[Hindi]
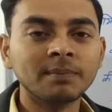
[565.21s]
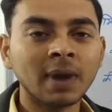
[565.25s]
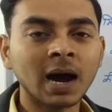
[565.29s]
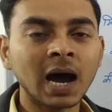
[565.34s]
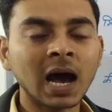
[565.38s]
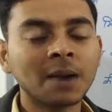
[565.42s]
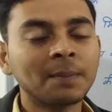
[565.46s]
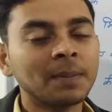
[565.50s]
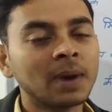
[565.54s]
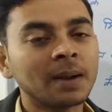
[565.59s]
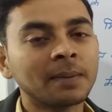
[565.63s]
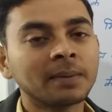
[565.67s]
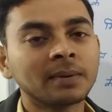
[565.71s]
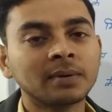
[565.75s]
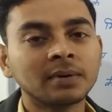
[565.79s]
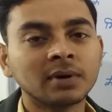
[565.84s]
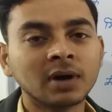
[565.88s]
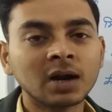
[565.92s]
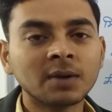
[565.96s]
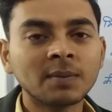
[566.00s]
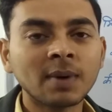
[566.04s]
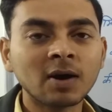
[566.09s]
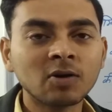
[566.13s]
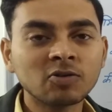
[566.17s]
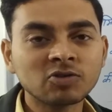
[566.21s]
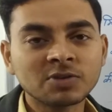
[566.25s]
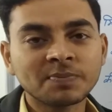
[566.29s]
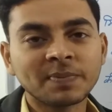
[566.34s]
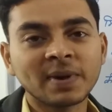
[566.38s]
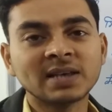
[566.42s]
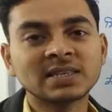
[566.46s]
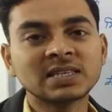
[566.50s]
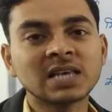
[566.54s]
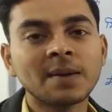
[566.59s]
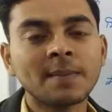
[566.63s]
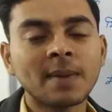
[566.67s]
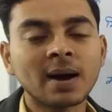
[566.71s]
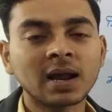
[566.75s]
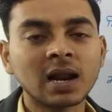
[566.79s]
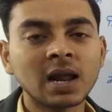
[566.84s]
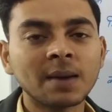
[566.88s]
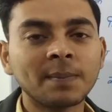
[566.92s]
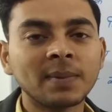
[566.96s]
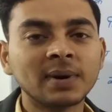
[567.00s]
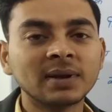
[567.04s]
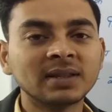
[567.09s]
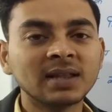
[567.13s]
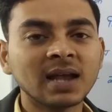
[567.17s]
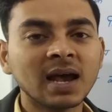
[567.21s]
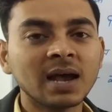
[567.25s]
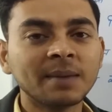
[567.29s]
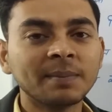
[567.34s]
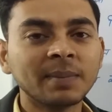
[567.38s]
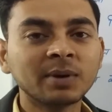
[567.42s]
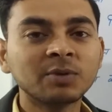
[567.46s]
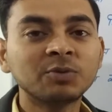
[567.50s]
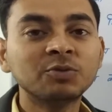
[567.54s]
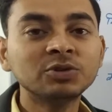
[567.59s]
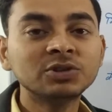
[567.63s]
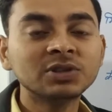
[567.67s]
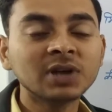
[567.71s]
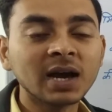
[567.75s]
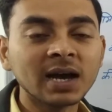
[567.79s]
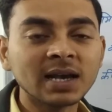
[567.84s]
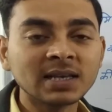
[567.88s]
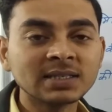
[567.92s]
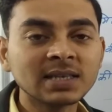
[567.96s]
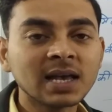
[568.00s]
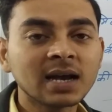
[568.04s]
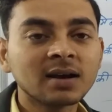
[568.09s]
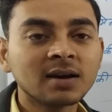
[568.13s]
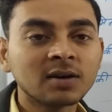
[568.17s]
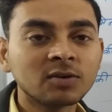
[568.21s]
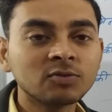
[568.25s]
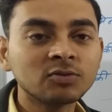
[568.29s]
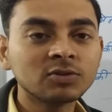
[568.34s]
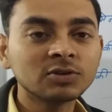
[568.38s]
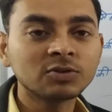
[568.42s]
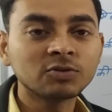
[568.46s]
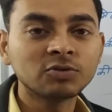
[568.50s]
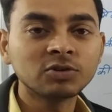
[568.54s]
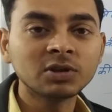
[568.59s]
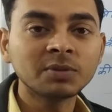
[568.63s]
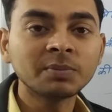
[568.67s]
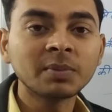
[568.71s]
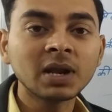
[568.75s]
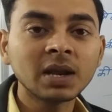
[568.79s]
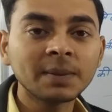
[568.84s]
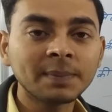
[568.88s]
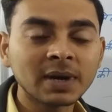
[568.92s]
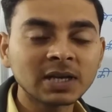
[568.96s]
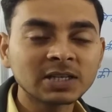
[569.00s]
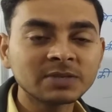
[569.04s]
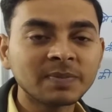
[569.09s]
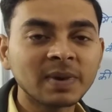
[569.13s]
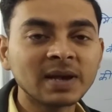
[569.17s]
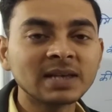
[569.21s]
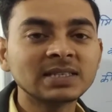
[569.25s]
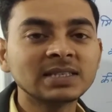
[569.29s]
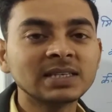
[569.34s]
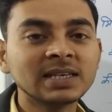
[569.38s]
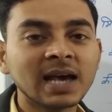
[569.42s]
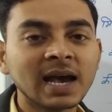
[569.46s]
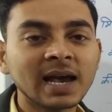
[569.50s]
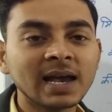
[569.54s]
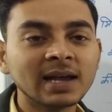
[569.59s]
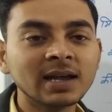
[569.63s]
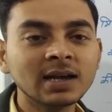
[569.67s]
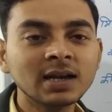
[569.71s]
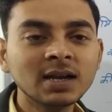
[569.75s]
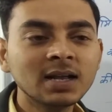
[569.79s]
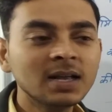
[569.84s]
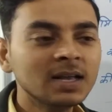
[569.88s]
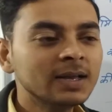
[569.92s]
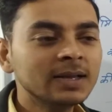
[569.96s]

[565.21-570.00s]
बार बार घर वालों से पैसा मांगना पड़ता है मैं कुछ ऐसा करूं कि खुद मेरे पास पैसे आए